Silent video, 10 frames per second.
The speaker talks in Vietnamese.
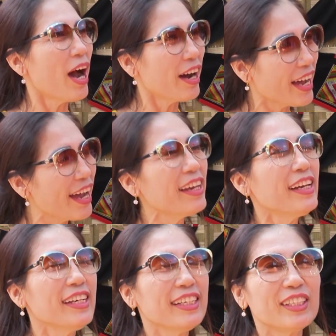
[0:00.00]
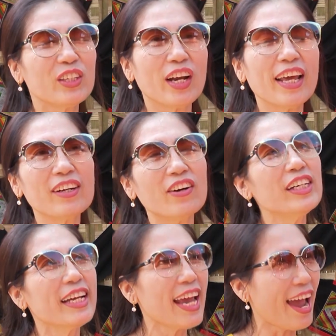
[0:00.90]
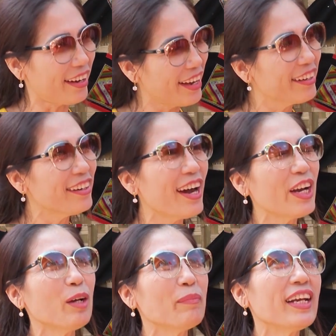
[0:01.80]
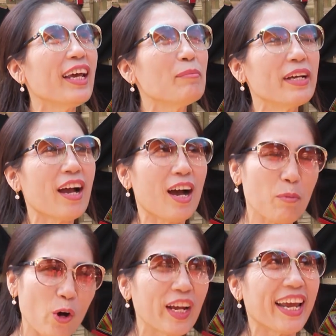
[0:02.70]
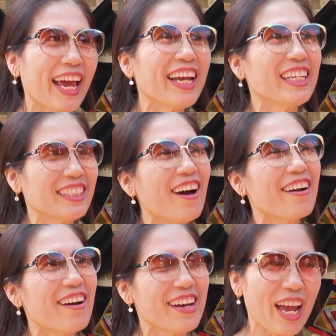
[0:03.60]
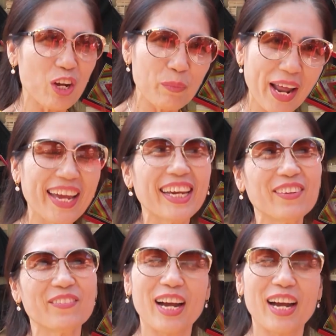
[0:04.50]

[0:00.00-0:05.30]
mợ đây rồi lên có người nhà ở đây nữa nên mình lên mình ở 4 ngày nay để chờ đợi ngày hôm nay